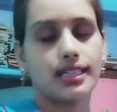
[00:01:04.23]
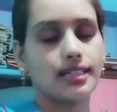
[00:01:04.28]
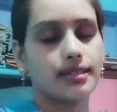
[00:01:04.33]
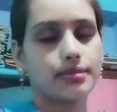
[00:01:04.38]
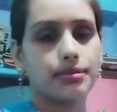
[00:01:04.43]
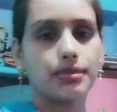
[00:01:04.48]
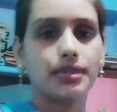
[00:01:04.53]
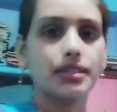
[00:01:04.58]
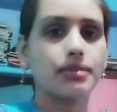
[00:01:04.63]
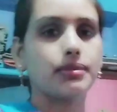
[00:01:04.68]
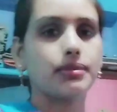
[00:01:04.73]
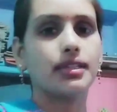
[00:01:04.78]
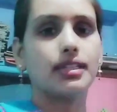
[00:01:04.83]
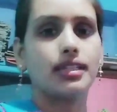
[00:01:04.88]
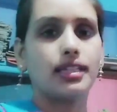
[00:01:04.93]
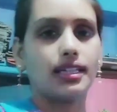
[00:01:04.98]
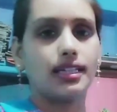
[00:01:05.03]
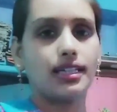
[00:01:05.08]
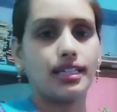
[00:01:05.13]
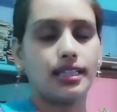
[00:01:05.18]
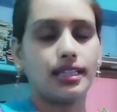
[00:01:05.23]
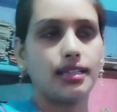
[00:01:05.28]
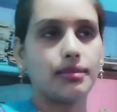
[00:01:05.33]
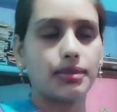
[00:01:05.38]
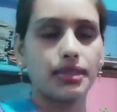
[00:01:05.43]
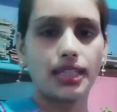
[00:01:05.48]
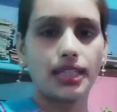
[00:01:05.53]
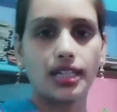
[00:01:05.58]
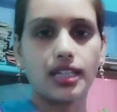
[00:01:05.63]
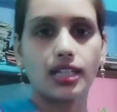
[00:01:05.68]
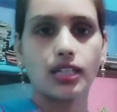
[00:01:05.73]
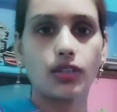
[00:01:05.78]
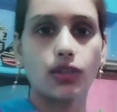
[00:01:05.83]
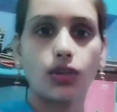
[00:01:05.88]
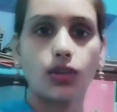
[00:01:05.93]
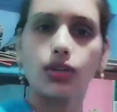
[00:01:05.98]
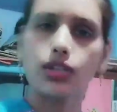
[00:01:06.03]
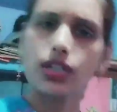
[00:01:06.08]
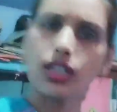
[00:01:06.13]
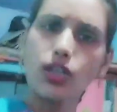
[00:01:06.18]
कभी भी नहीं आता पता नहीं क्यों
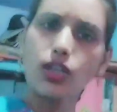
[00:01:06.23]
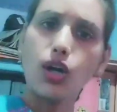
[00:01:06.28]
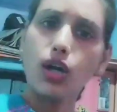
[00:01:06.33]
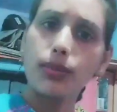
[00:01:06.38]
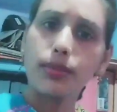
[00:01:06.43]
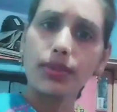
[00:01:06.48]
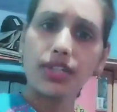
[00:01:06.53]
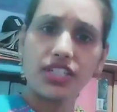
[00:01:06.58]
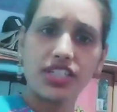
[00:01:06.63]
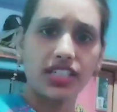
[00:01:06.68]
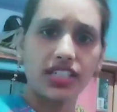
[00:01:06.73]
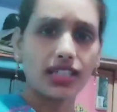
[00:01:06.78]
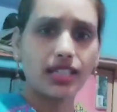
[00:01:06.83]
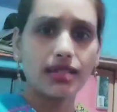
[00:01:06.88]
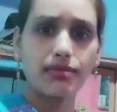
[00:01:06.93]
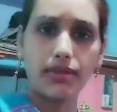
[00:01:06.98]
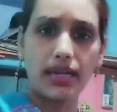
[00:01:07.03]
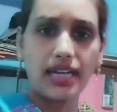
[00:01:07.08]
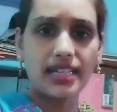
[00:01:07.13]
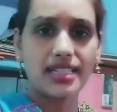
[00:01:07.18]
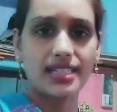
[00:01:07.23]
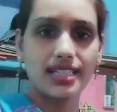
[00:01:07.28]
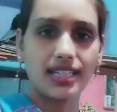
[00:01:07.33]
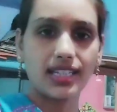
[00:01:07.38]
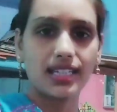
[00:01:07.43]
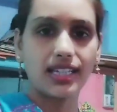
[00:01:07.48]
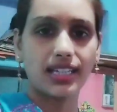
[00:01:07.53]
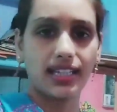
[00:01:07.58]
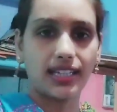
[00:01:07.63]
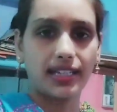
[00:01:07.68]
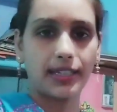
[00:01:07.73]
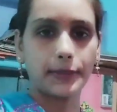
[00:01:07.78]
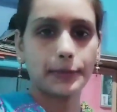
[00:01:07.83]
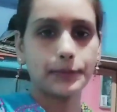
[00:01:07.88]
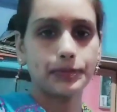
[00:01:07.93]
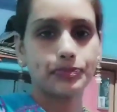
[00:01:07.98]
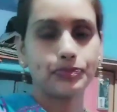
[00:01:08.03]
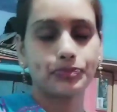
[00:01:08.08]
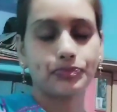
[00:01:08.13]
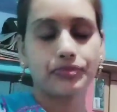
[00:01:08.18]
और ये ऑपरेशन के बाद से ही है
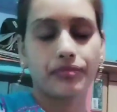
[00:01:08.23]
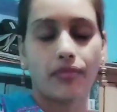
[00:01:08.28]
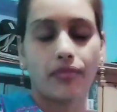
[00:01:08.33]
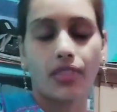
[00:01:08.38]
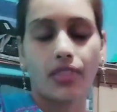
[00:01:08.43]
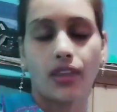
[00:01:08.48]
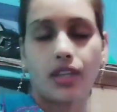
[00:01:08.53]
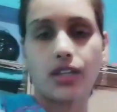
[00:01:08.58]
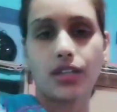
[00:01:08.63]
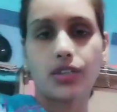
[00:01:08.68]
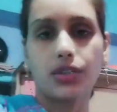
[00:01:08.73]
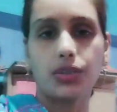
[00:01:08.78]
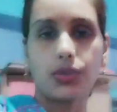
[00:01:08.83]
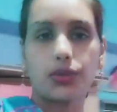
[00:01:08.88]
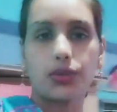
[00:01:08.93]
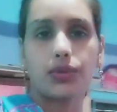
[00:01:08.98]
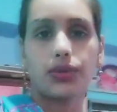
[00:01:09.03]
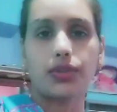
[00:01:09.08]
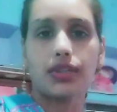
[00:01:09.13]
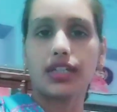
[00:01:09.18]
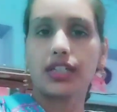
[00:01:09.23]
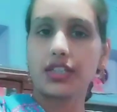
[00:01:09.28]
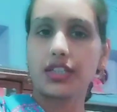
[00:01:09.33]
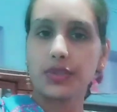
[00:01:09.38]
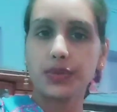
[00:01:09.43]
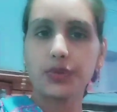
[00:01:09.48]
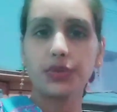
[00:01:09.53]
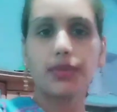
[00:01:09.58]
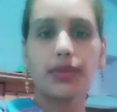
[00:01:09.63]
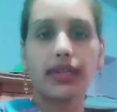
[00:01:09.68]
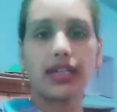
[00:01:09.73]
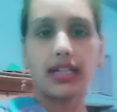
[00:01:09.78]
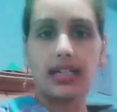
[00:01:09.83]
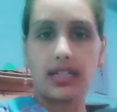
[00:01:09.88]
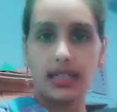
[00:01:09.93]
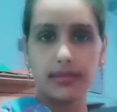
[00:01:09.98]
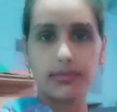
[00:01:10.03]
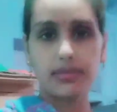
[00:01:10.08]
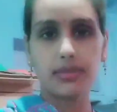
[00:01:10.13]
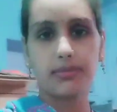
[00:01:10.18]
तो करती हूँ मैं
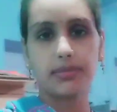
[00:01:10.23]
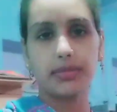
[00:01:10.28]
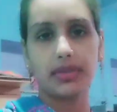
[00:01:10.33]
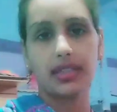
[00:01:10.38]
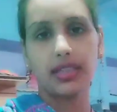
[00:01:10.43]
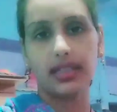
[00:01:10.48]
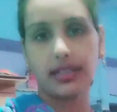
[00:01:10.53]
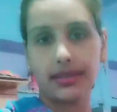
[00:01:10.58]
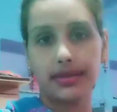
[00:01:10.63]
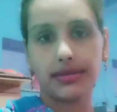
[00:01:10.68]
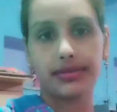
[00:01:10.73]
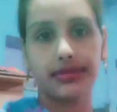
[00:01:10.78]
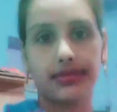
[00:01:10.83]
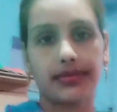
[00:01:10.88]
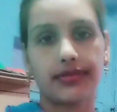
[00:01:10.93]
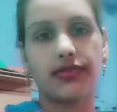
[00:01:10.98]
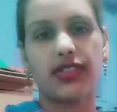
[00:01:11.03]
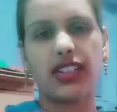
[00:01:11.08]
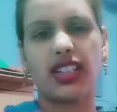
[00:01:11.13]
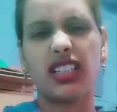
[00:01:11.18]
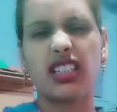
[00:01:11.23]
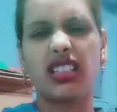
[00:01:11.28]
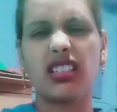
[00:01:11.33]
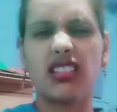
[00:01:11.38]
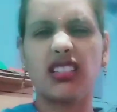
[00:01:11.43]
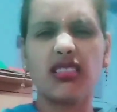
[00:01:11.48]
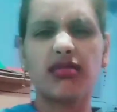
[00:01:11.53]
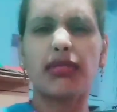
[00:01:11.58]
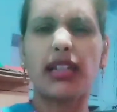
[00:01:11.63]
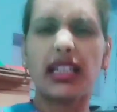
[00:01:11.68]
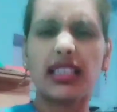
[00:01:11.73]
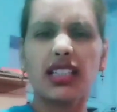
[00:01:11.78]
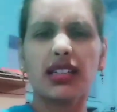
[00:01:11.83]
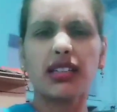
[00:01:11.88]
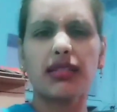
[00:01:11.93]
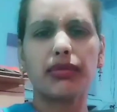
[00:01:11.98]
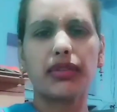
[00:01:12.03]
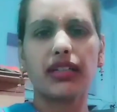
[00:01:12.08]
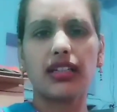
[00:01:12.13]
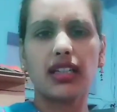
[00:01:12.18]
काम अपना फिर बातें
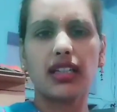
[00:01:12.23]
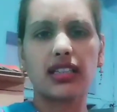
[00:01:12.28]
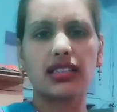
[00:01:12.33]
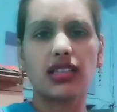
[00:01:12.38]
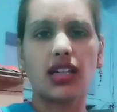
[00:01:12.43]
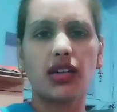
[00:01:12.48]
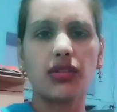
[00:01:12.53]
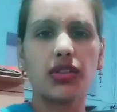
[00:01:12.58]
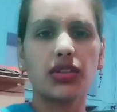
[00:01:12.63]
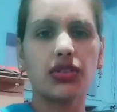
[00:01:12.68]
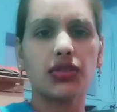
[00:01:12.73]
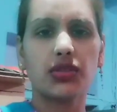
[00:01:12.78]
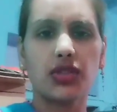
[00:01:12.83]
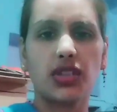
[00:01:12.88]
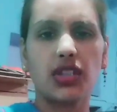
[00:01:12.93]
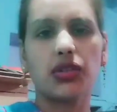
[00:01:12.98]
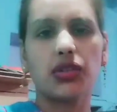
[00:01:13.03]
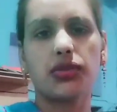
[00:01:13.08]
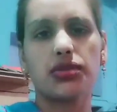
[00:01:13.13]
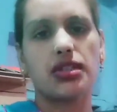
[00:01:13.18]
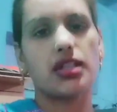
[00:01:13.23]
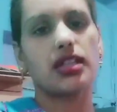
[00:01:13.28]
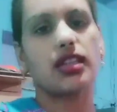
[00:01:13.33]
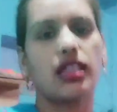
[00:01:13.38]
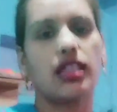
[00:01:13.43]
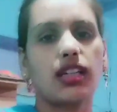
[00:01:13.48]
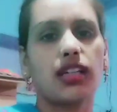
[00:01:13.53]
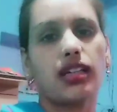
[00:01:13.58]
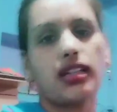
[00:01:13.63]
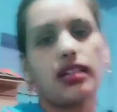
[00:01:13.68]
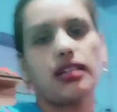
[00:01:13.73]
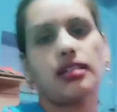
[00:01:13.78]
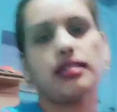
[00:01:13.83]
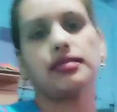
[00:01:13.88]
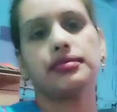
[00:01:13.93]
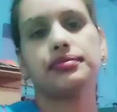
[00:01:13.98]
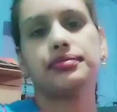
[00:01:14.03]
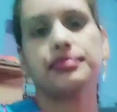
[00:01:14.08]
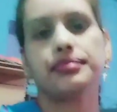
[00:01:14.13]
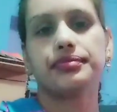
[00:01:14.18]
में लग जाओ ना तो देर हो जाती है
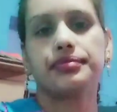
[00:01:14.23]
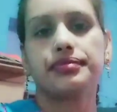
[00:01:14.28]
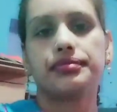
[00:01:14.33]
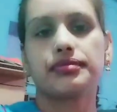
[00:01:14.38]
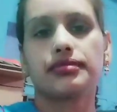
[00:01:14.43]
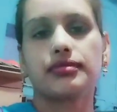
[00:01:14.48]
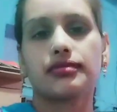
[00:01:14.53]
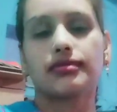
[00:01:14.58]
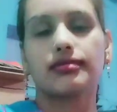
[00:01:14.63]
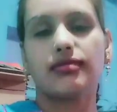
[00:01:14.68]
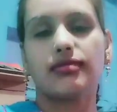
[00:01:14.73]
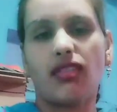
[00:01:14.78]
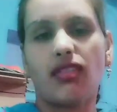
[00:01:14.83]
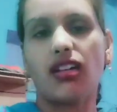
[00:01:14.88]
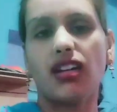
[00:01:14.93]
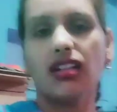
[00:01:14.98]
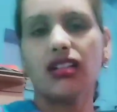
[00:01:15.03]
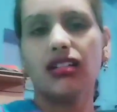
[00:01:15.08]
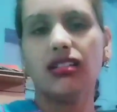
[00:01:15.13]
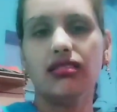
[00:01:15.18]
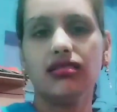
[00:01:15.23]
है ना